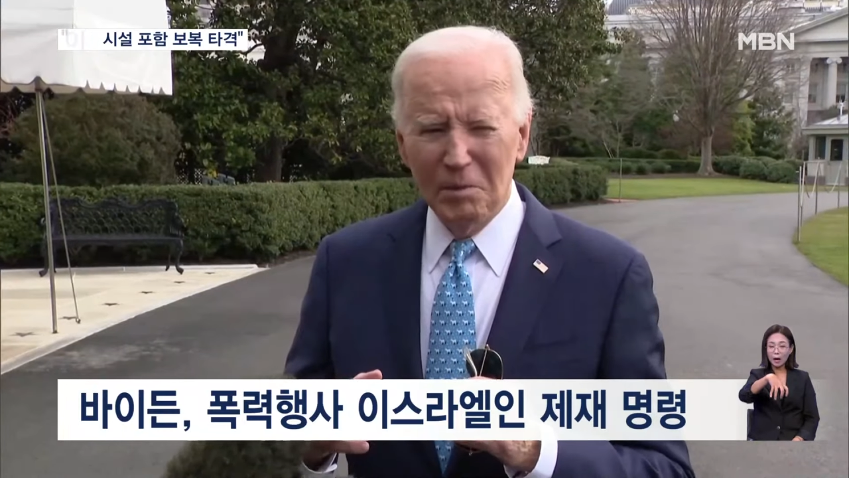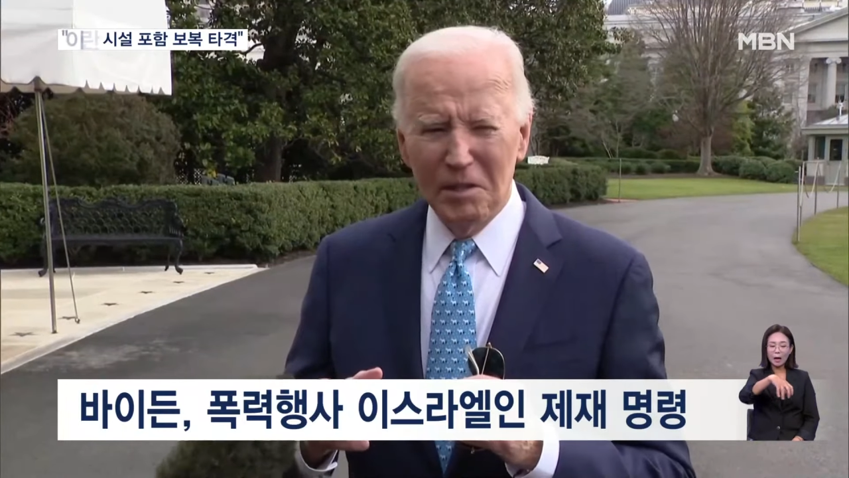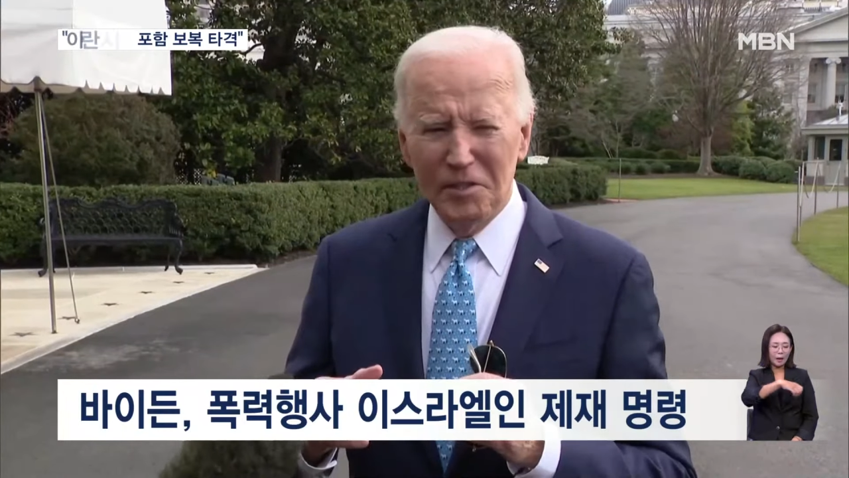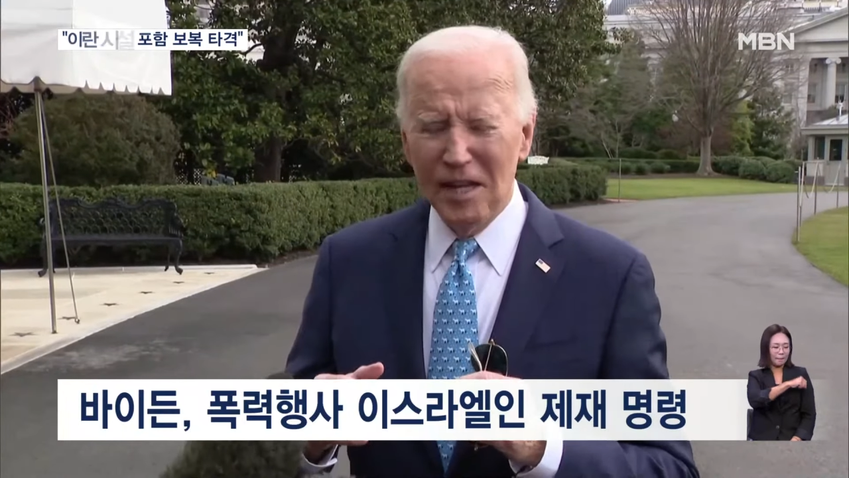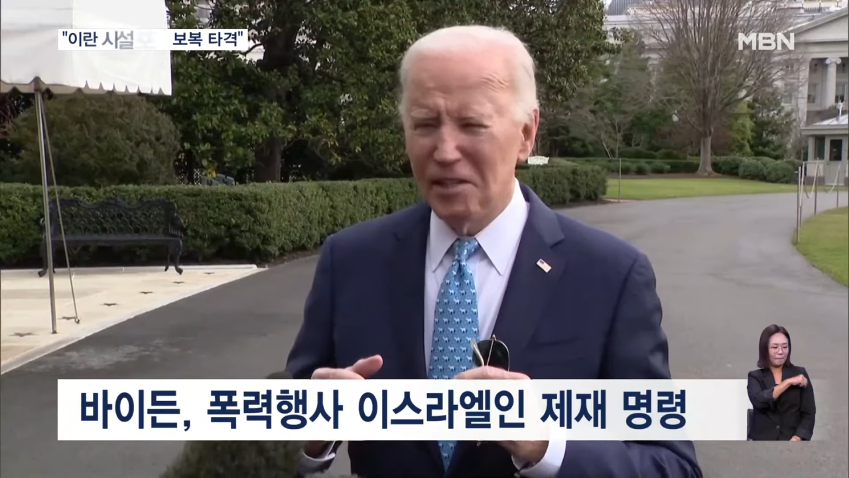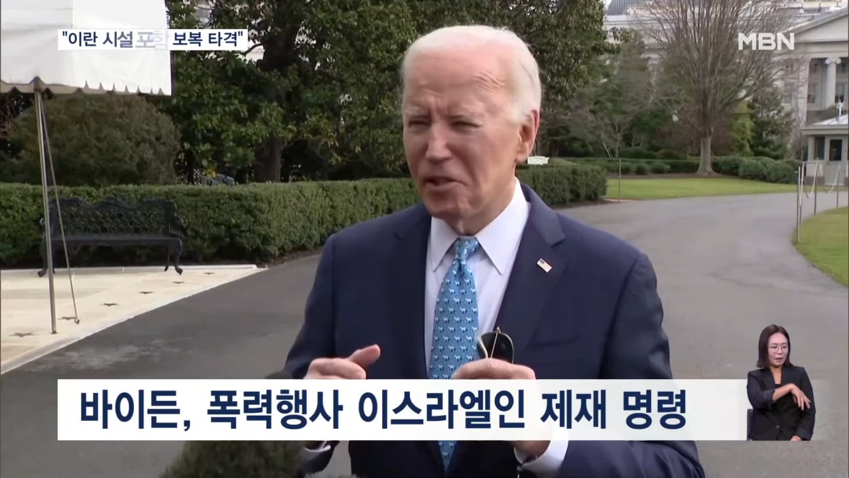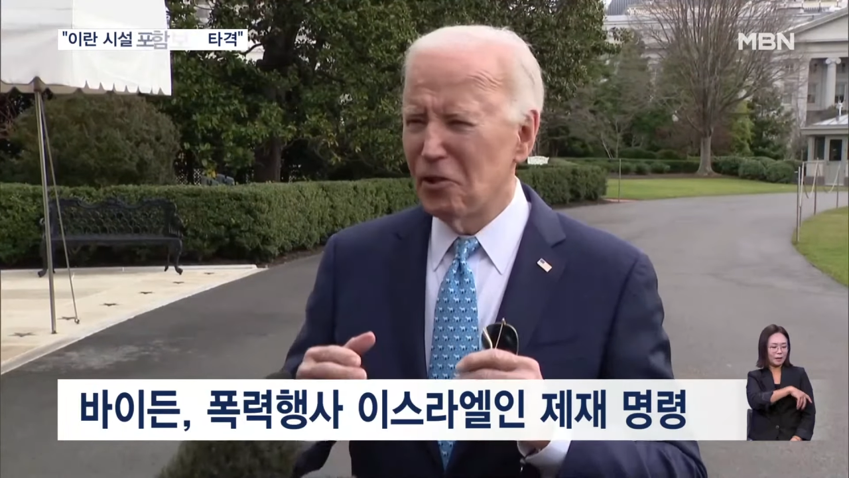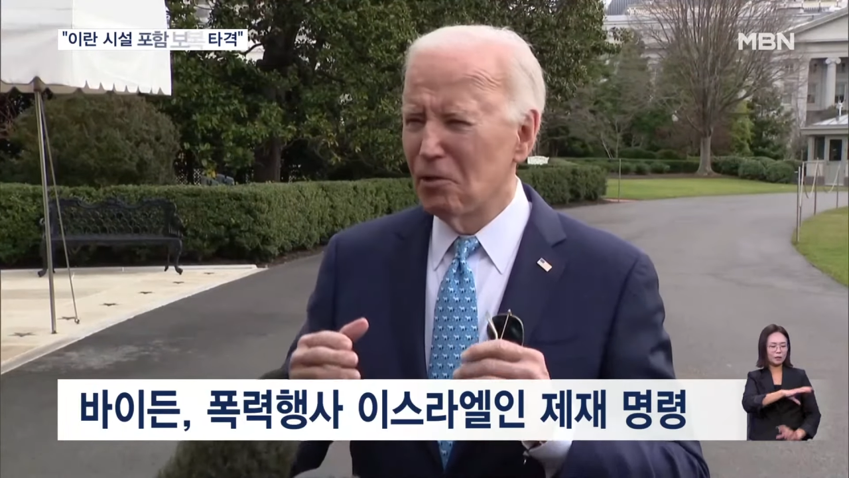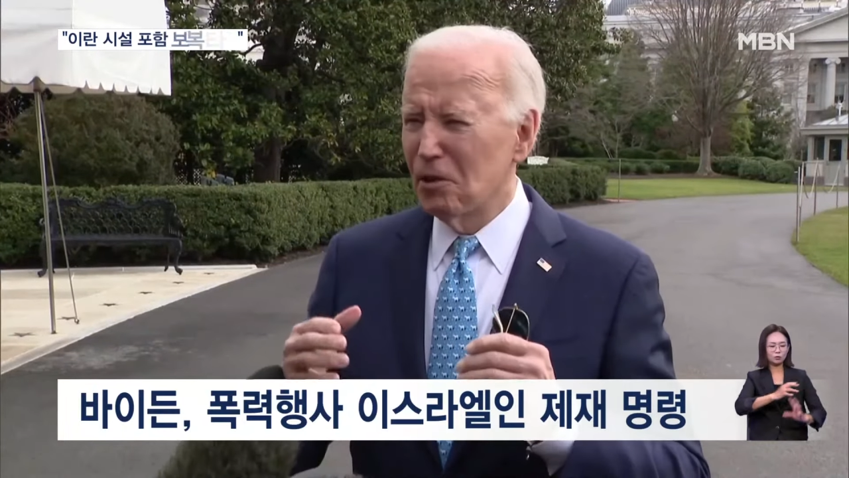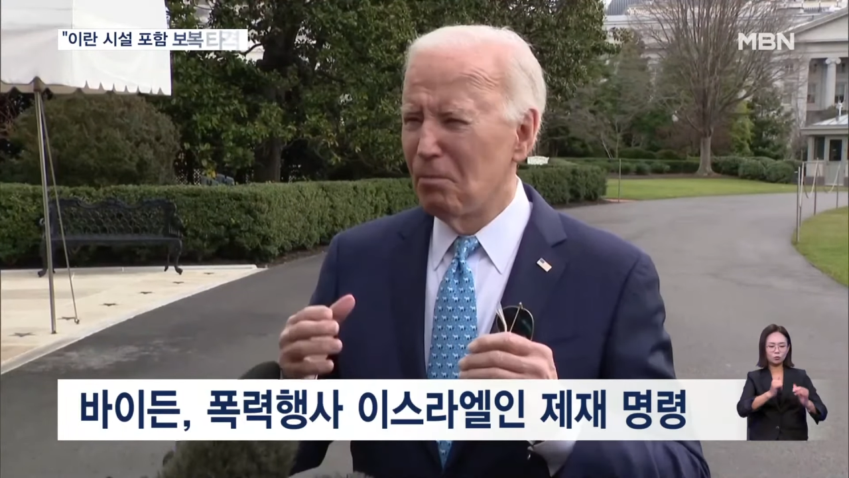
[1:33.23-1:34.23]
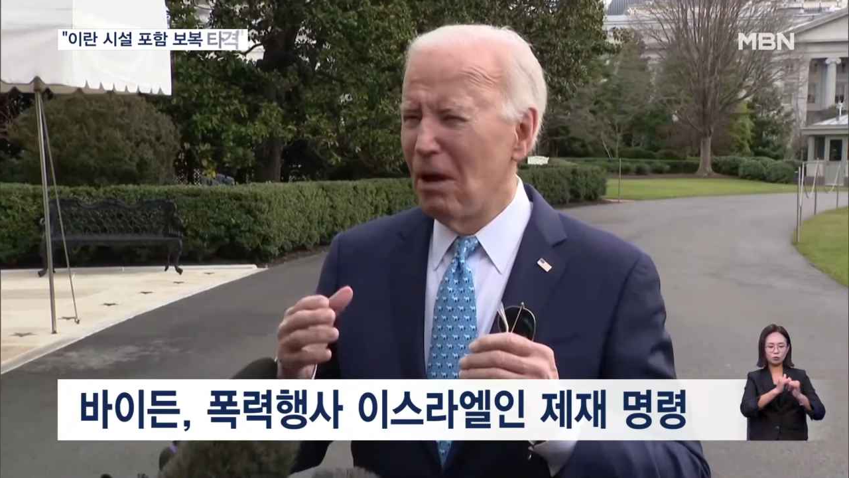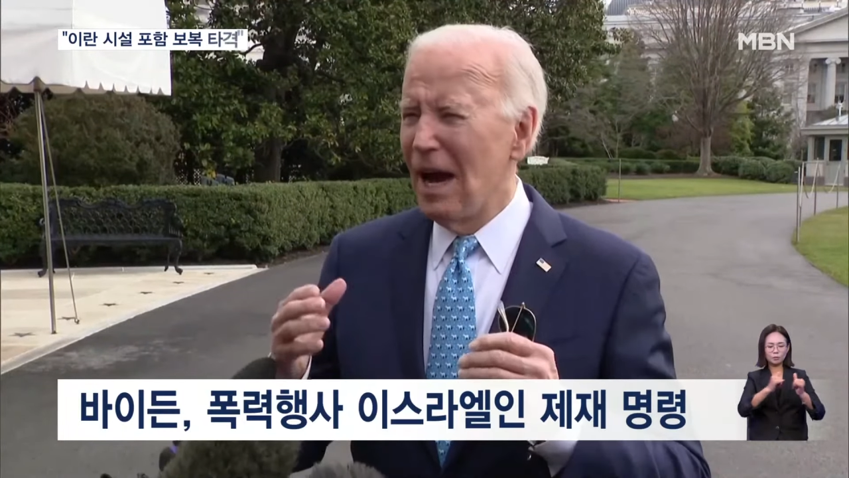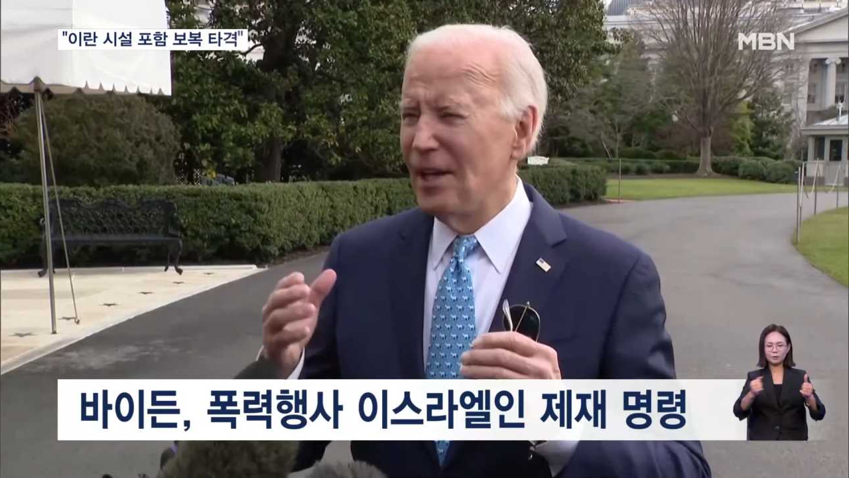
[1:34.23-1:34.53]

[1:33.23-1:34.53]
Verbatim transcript: 폭력을 행사한